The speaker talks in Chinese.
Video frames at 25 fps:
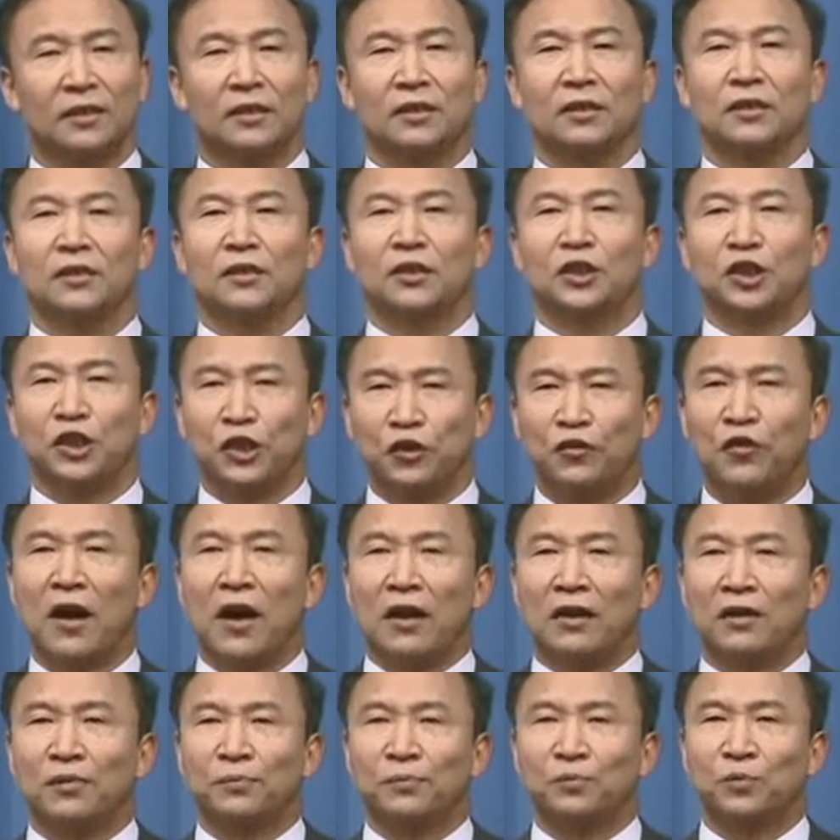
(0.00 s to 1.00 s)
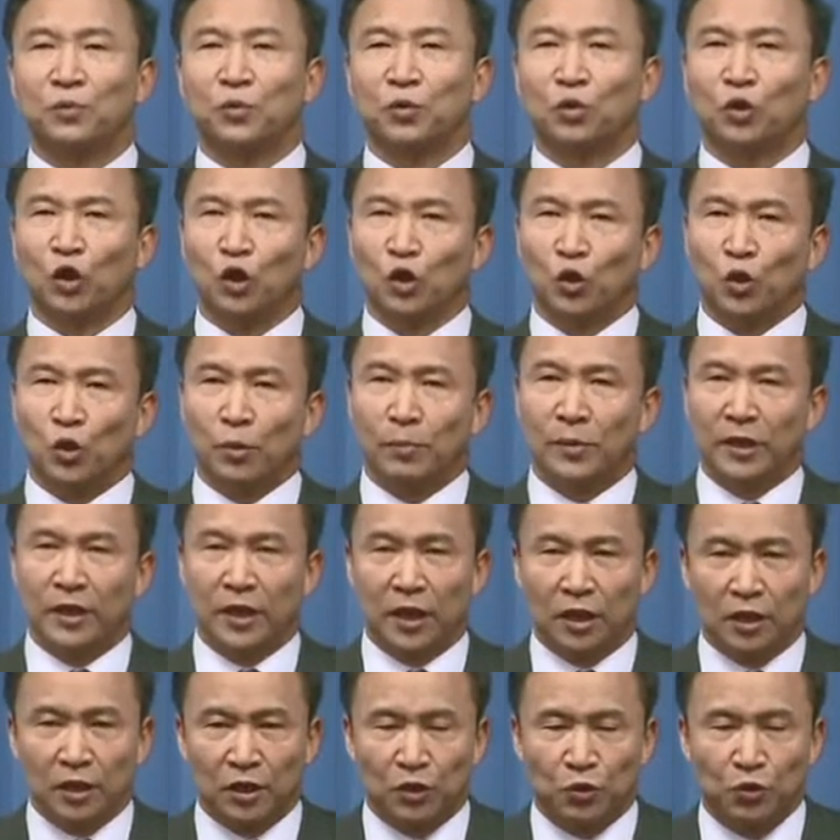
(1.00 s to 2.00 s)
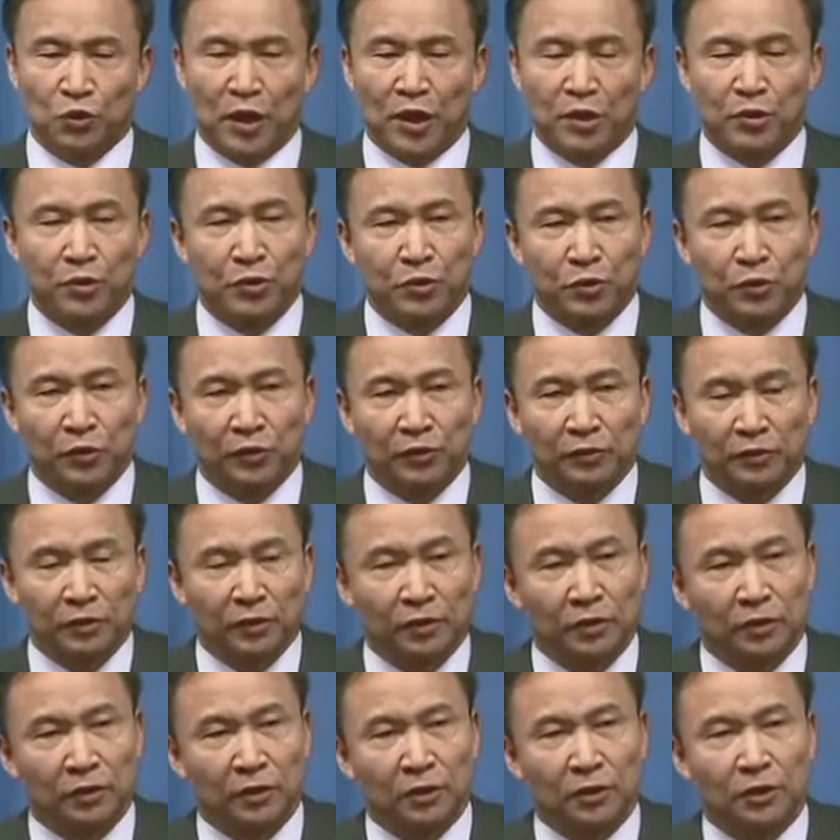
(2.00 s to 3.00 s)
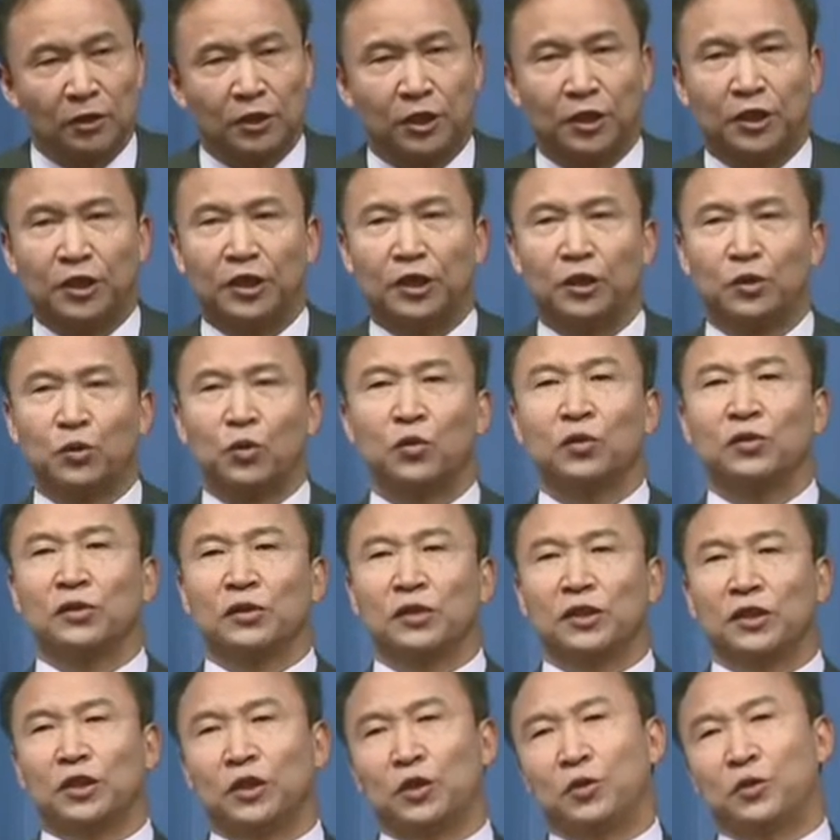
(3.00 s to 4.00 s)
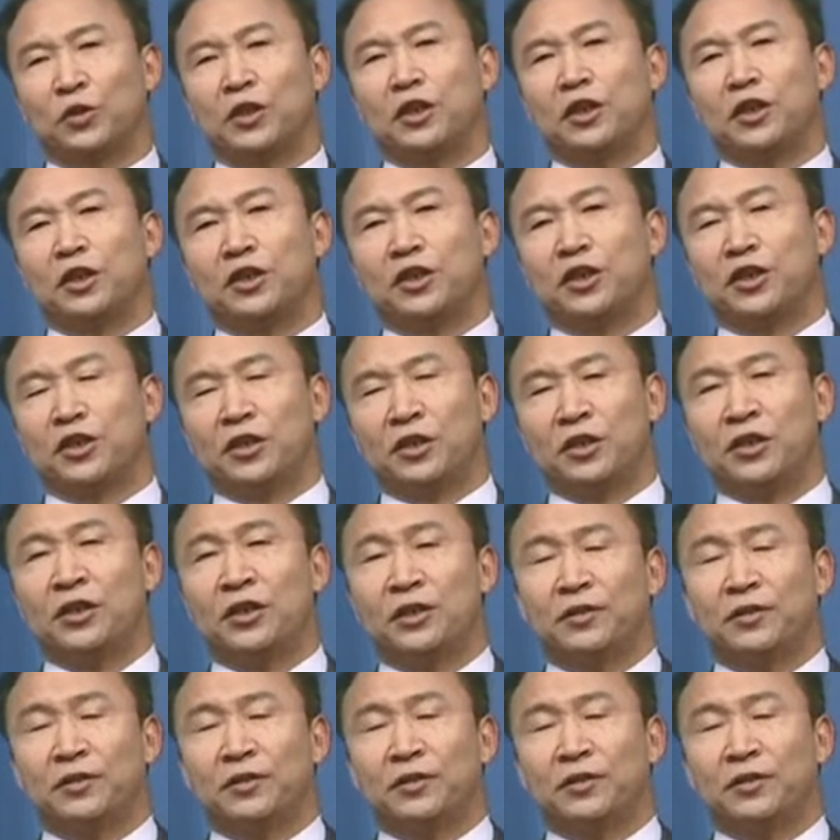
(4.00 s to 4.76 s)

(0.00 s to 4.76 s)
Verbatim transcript: 希望对我们的语言运用提供有益的启示。